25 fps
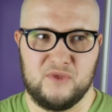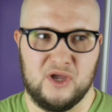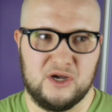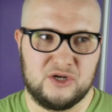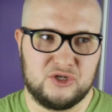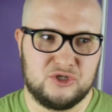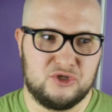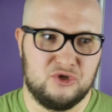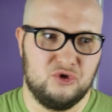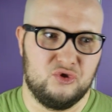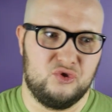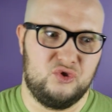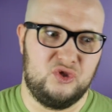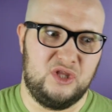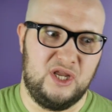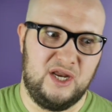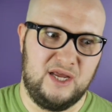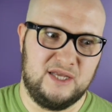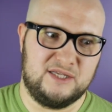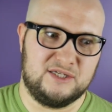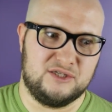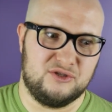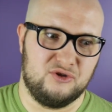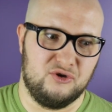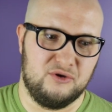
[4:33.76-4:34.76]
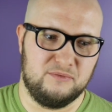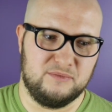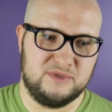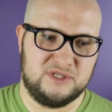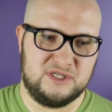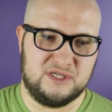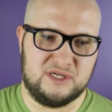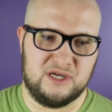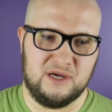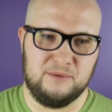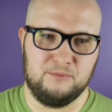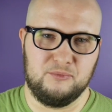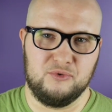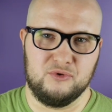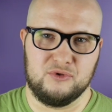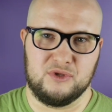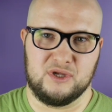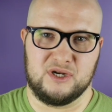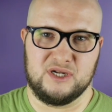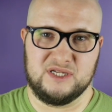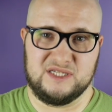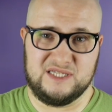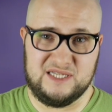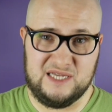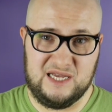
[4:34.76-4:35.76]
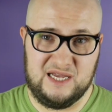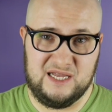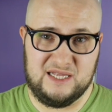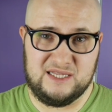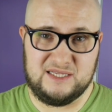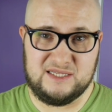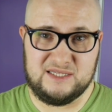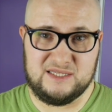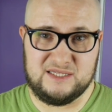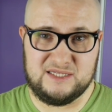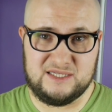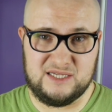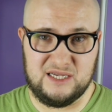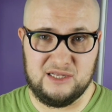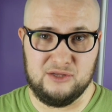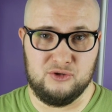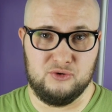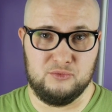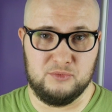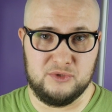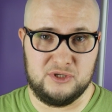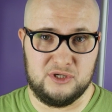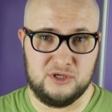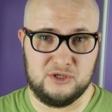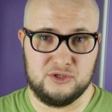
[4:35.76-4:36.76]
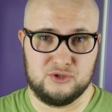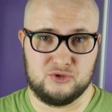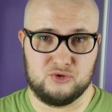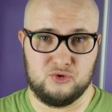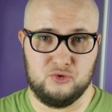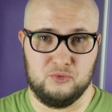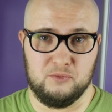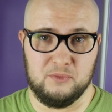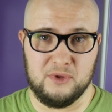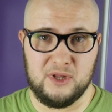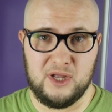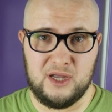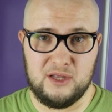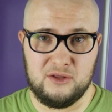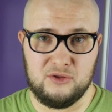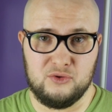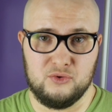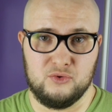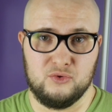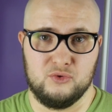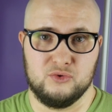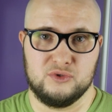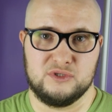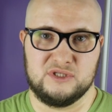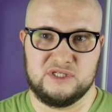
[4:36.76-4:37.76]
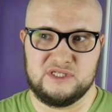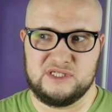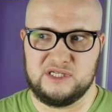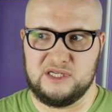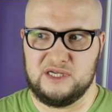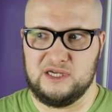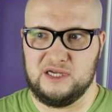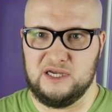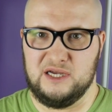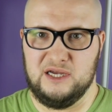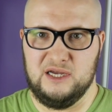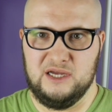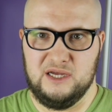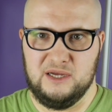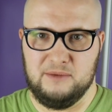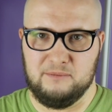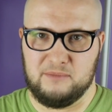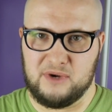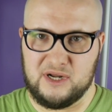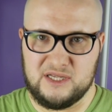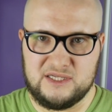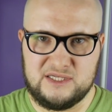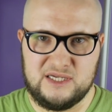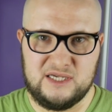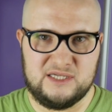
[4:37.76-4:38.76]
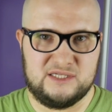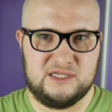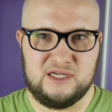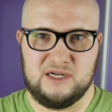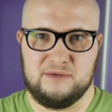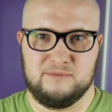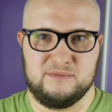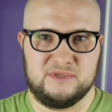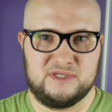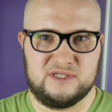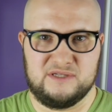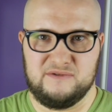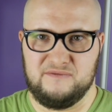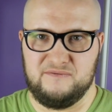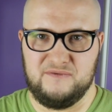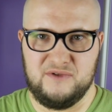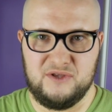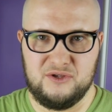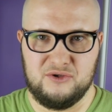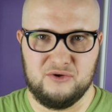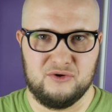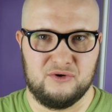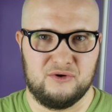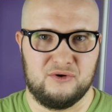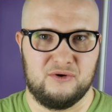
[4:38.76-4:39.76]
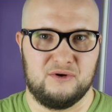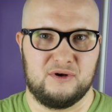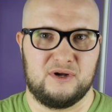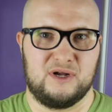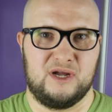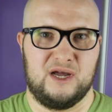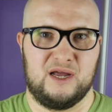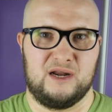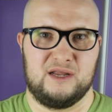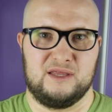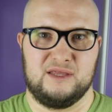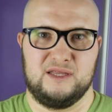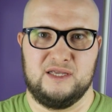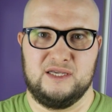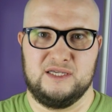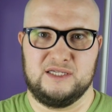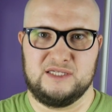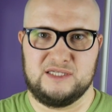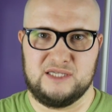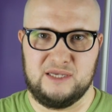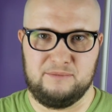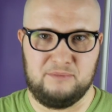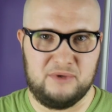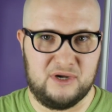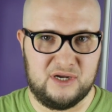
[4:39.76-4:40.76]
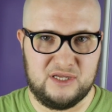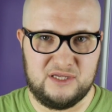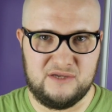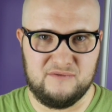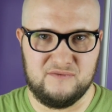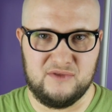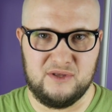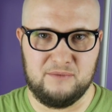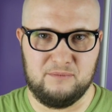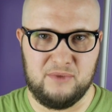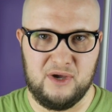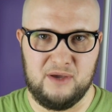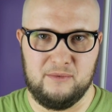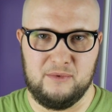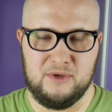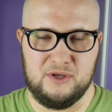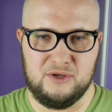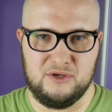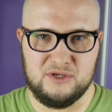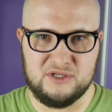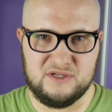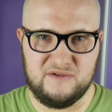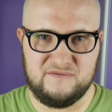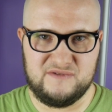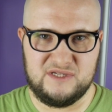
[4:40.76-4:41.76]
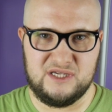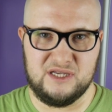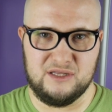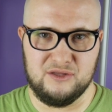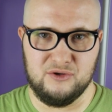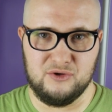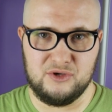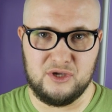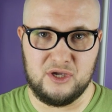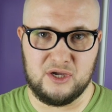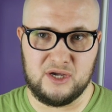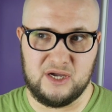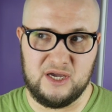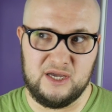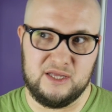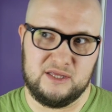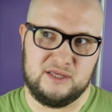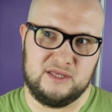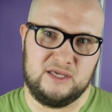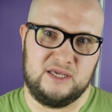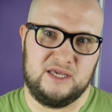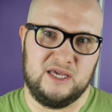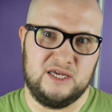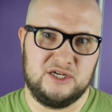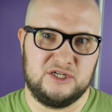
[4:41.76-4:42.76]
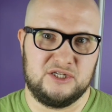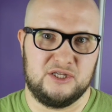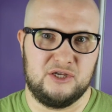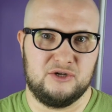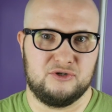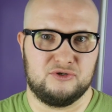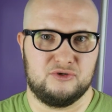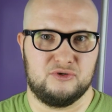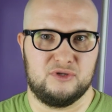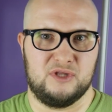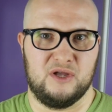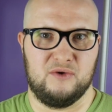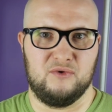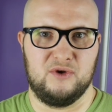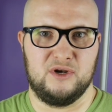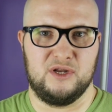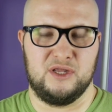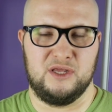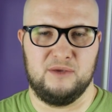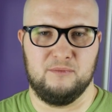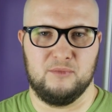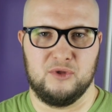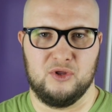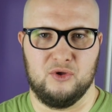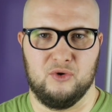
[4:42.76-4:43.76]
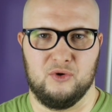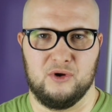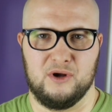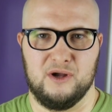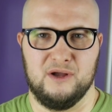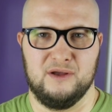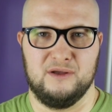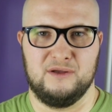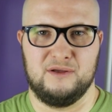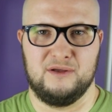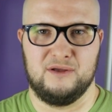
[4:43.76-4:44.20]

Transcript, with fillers: Так что треть стоимости компьютера за целую материнскую плату с процессором, с видеокартой, с оперативной памятью и со всей логикой, это я считаю, что довольно немного.